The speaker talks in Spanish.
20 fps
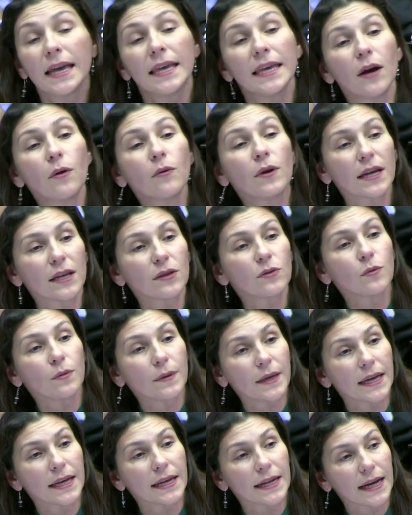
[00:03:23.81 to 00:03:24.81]
Y aunque
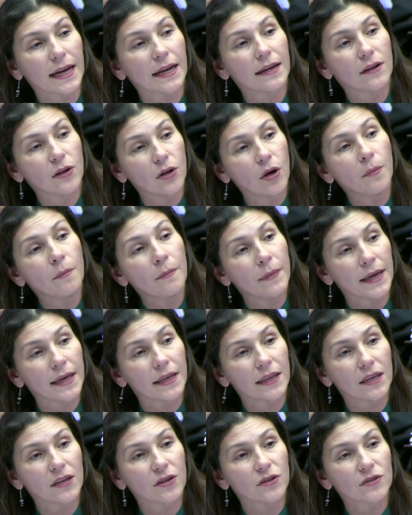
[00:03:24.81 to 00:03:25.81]
tuviera los
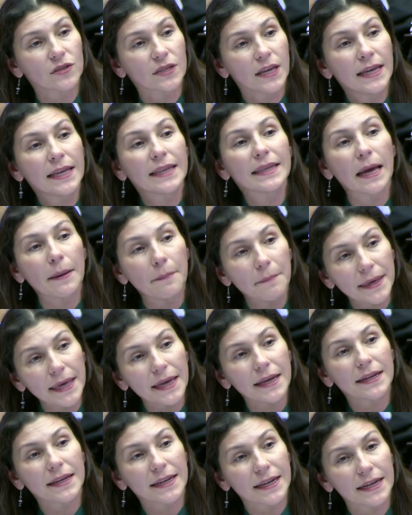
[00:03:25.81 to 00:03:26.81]
medios,
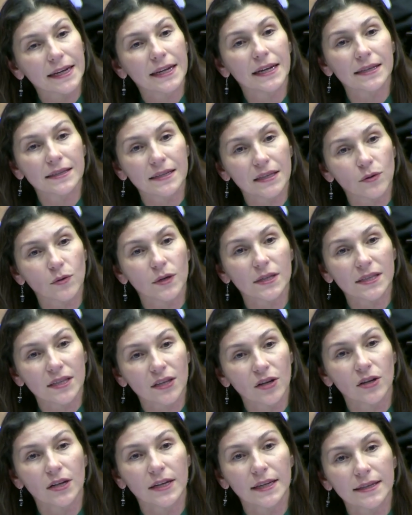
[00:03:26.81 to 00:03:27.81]
también genera
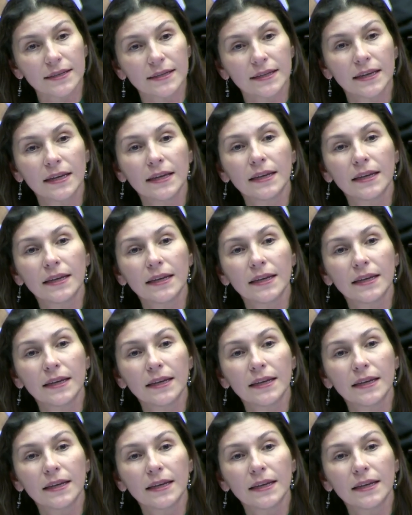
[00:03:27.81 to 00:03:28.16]
situaciones